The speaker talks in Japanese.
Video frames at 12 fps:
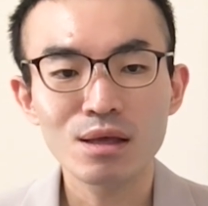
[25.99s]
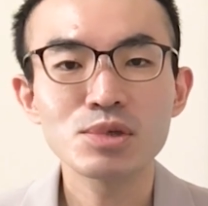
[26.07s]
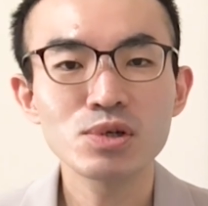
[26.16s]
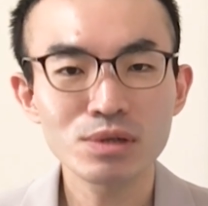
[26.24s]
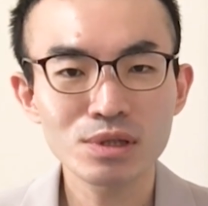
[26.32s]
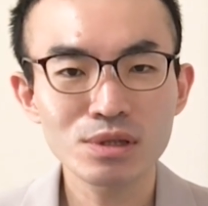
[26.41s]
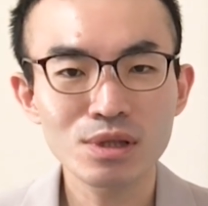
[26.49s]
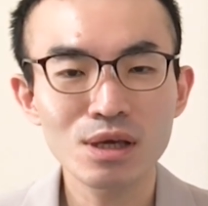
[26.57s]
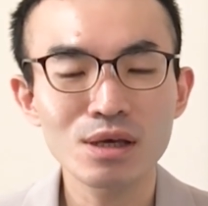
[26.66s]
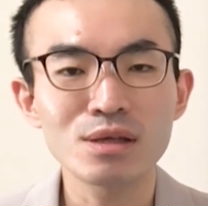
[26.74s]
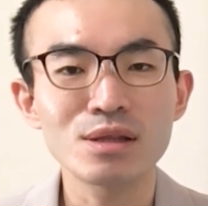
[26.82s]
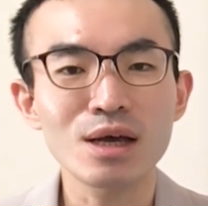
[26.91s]
病院っ
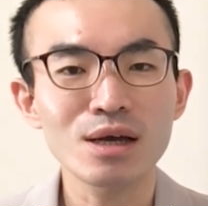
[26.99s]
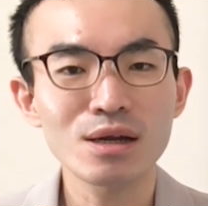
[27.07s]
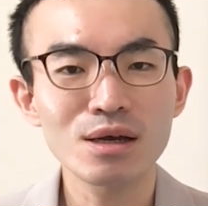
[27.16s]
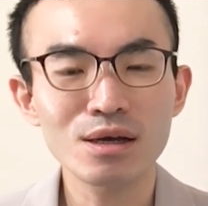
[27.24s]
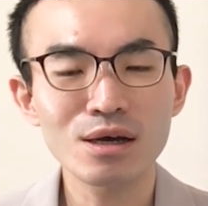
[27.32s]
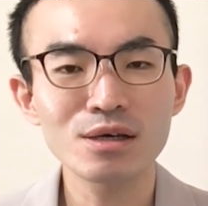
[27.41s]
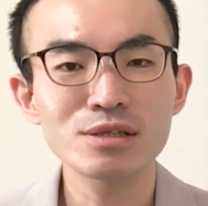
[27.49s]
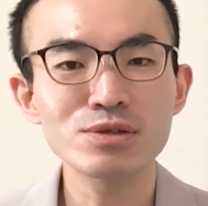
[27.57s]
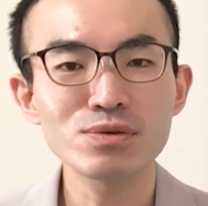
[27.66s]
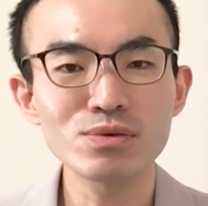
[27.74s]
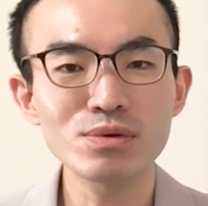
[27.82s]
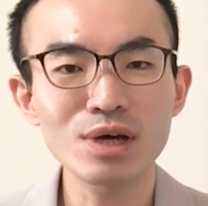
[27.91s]
てなかなか
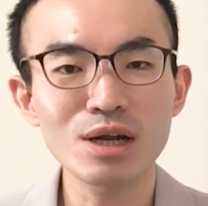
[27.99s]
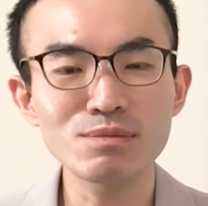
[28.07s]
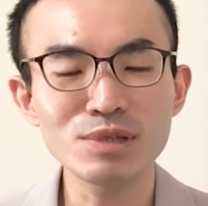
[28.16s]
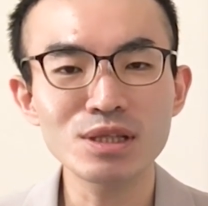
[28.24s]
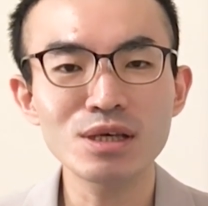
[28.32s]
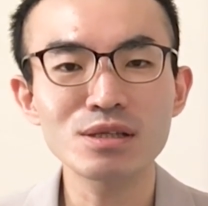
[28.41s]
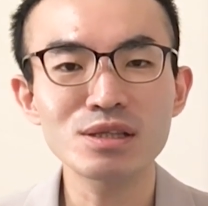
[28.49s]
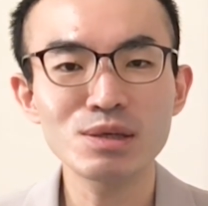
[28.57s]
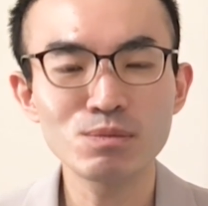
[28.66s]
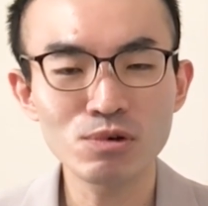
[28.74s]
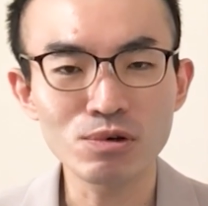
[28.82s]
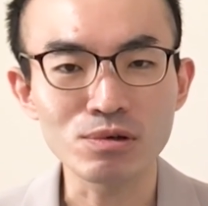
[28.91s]
外から見てい
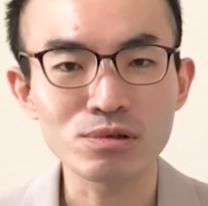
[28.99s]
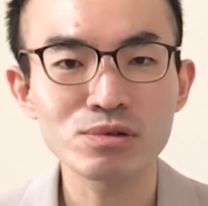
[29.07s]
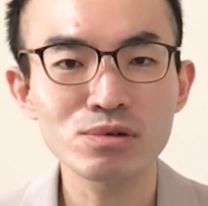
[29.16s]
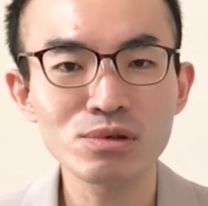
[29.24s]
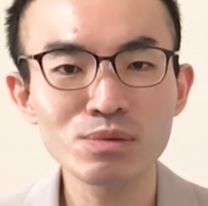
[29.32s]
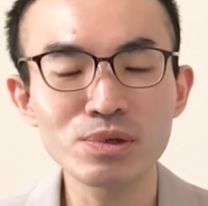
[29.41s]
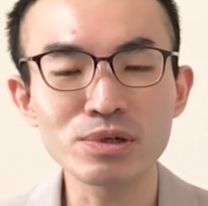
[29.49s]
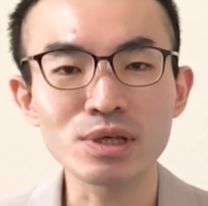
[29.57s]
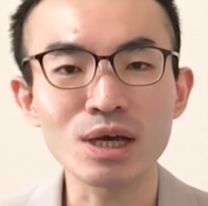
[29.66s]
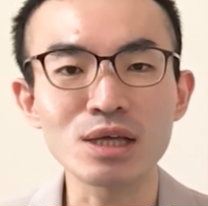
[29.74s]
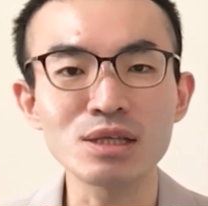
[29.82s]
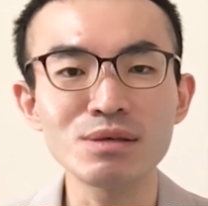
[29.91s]
ても、どの病
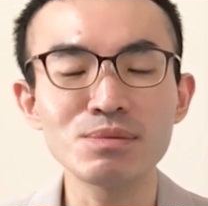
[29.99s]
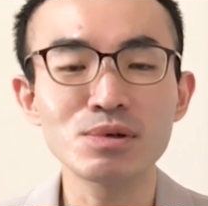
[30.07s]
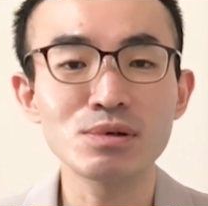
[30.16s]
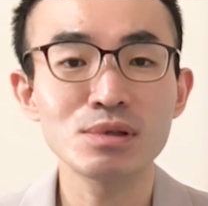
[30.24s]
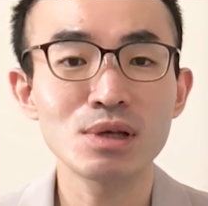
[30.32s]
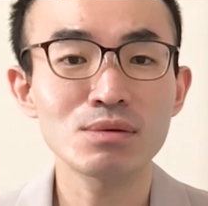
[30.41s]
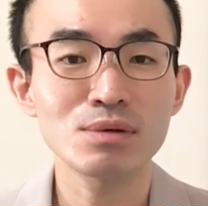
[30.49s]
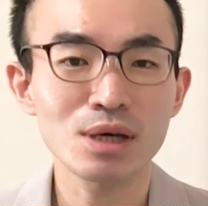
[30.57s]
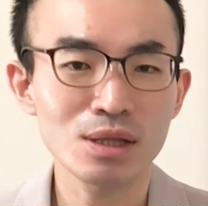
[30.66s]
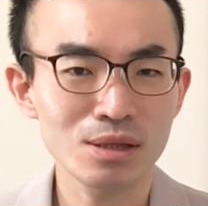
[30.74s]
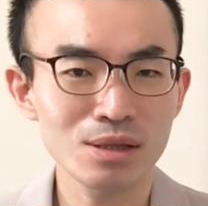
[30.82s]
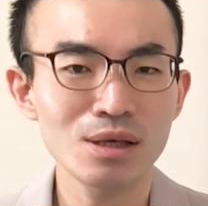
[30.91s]
院がいい病院なの
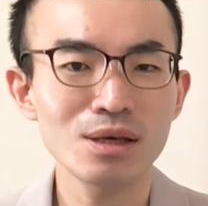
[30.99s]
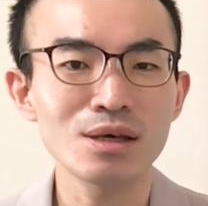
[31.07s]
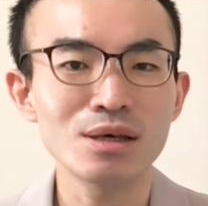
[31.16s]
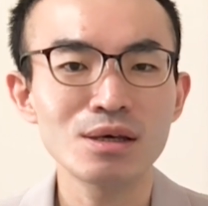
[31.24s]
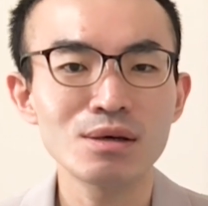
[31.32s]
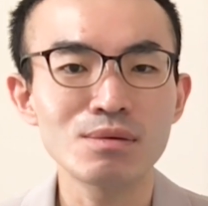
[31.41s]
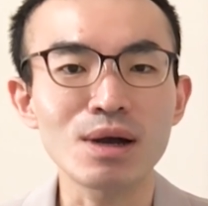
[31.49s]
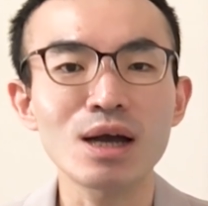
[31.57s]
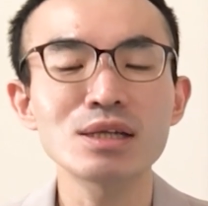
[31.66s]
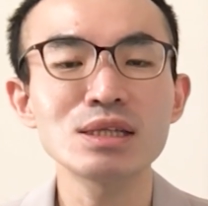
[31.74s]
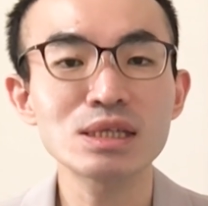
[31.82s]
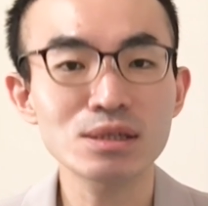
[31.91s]
かってわ
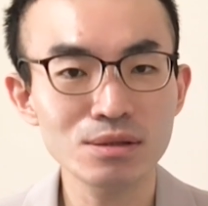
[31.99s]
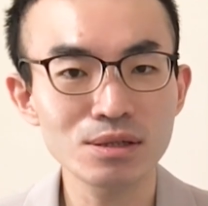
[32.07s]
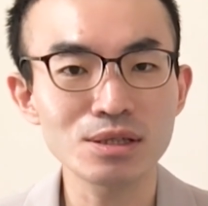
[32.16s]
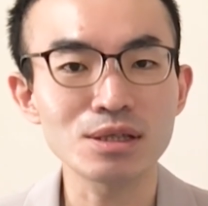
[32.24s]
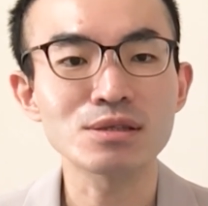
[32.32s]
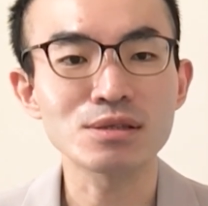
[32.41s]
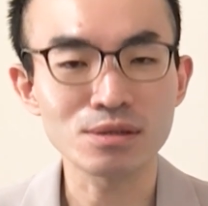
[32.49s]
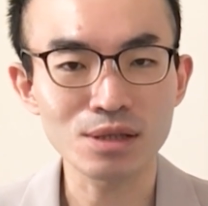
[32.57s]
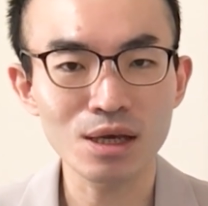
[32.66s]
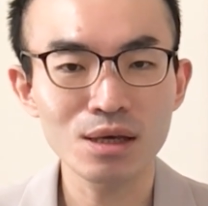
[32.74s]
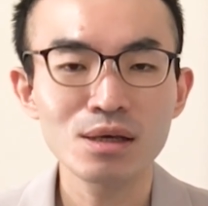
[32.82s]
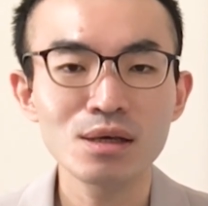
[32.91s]
かりにくいですよ
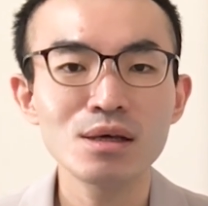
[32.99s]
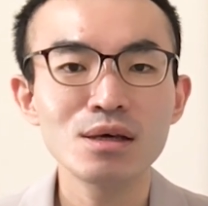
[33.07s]
ね。